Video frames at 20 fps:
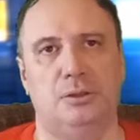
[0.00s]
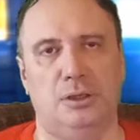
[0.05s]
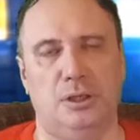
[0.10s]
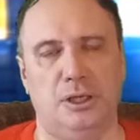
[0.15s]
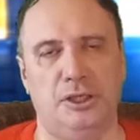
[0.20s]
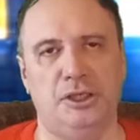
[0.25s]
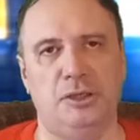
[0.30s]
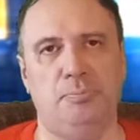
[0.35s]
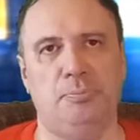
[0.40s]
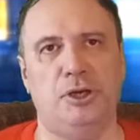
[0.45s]

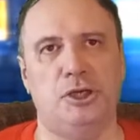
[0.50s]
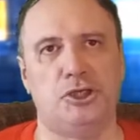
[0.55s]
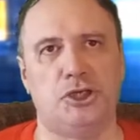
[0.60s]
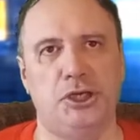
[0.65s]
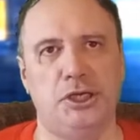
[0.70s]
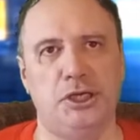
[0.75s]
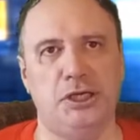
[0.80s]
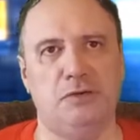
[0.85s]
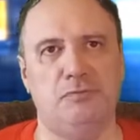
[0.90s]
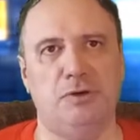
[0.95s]
Они
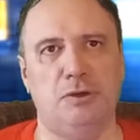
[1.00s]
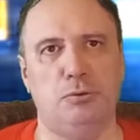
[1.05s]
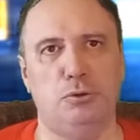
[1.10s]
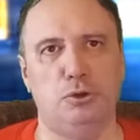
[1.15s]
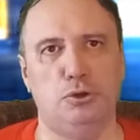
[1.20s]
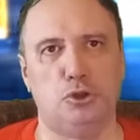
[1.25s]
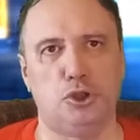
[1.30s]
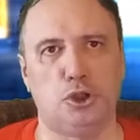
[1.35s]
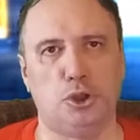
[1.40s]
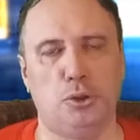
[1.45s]
пришли к
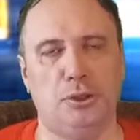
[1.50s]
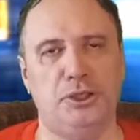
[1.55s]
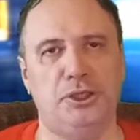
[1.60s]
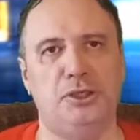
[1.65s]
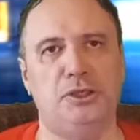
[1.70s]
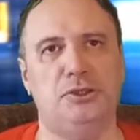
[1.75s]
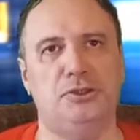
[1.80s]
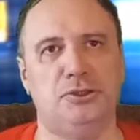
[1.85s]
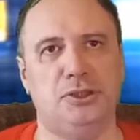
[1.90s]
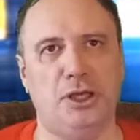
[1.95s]
выводу, что они
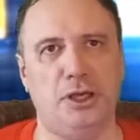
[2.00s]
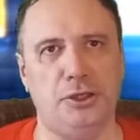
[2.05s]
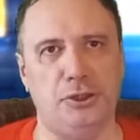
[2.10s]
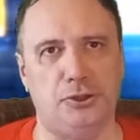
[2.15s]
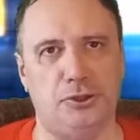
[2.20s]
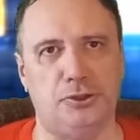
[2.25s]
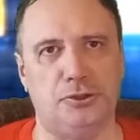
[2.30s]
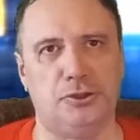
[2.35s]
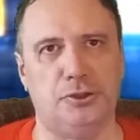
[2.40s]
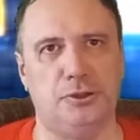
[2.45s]

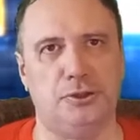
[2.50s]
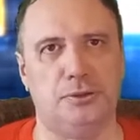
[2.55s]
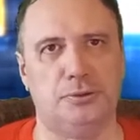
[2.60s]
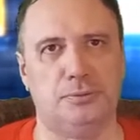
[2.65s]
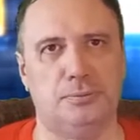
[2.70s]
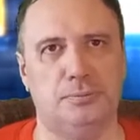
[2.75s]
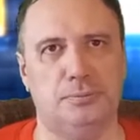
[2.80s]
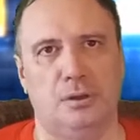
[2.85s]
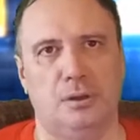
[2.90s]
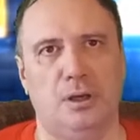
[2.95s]
исторические,
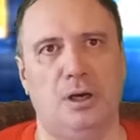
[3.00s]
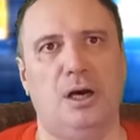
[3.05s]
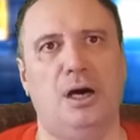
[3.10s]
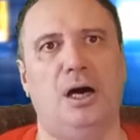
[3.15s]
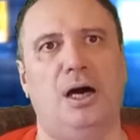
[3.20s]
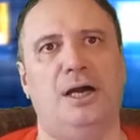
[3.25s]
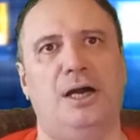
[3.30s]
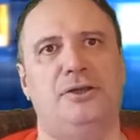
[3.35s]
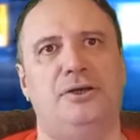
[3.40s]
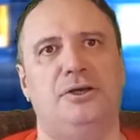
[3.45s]

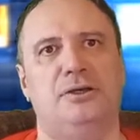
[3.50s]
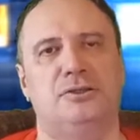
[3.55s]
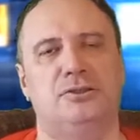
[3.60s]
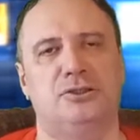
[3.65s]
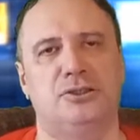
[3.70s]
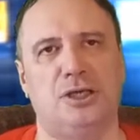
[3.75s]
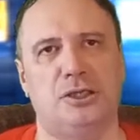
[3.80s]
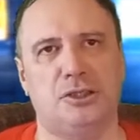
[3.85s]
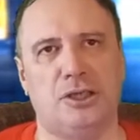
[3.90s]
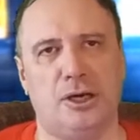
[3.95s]
они
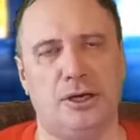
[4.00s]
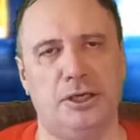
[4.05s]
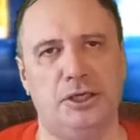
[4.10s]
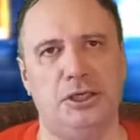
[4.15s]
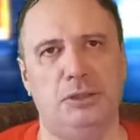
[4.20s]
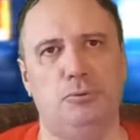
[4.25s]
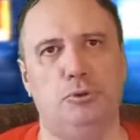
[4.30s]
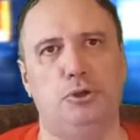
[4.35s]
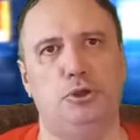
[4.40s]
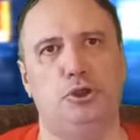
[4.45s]

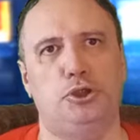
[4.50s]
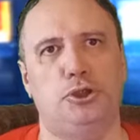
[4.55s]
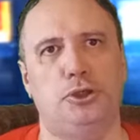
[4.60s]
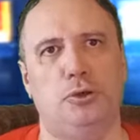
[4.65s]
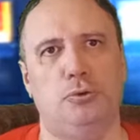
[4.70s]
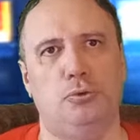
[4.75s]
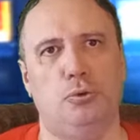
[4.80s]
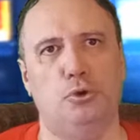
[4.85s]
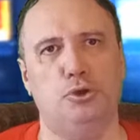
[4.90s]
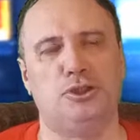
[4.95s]

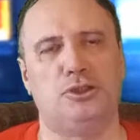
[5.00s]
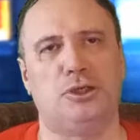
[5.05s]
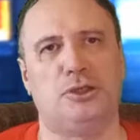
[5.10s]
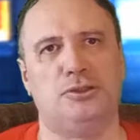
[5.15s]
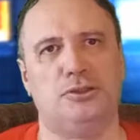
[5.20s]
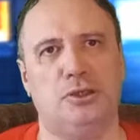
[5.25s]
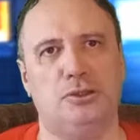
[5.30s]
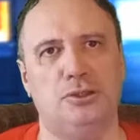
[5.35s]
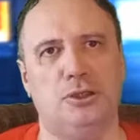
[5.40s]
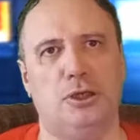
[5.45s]
затрагивающие остро
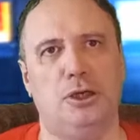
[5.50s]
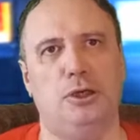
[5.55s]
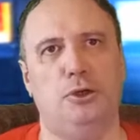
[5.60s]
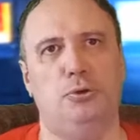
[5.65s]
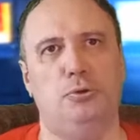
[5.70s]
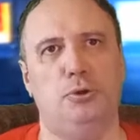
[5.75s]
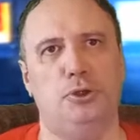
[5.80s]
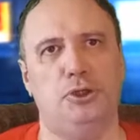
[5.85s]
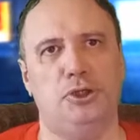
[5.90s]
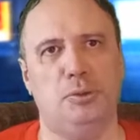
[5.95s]

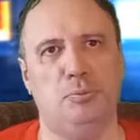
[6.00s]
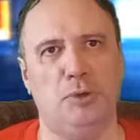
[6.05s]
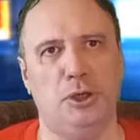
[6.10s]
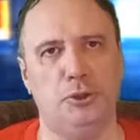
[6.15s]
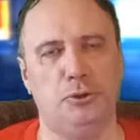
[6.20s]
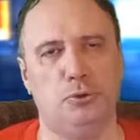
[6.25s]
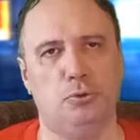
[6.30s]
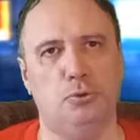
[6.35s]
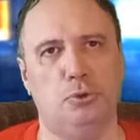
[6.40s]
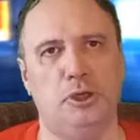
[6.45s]
социальную
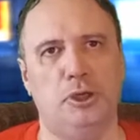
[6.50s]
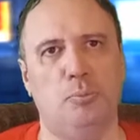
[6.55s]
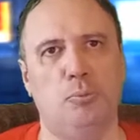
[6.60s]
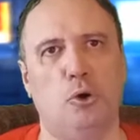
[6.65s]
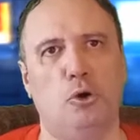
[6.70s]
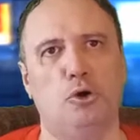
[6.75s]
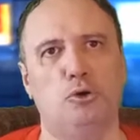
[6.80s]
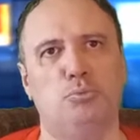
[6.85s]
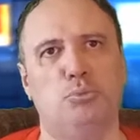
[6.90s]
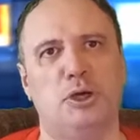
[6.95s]
тематику и
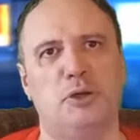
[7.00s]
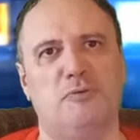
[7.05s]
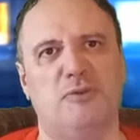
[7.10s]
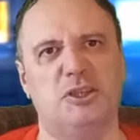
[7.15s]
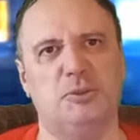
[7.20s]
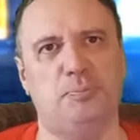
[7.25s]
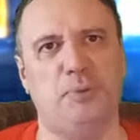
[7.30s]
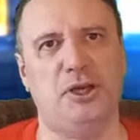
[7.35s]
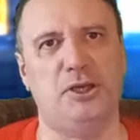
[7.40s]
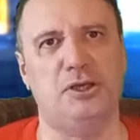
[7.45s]
могут быть
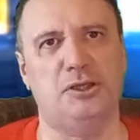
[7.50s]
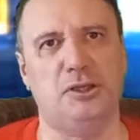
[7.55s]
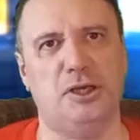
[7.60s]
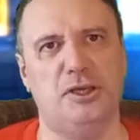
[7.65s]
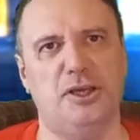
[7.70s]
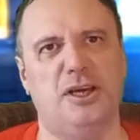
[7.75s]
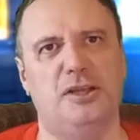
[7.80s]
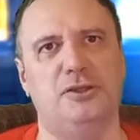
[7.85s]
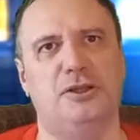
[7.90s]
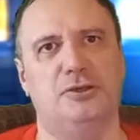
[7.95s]
восприняты
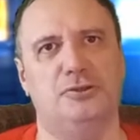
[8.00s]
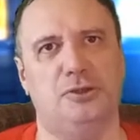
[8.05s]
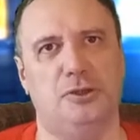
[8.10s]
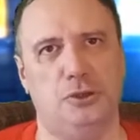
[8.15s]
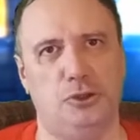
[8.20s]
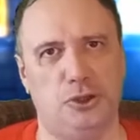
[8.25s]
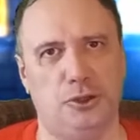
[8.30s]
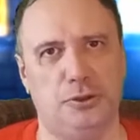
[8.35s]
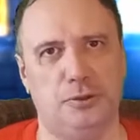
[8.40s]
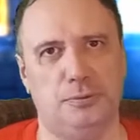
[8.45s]

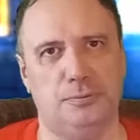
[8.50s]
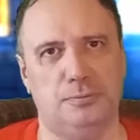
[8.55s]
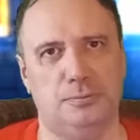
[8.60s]
неоднозначно.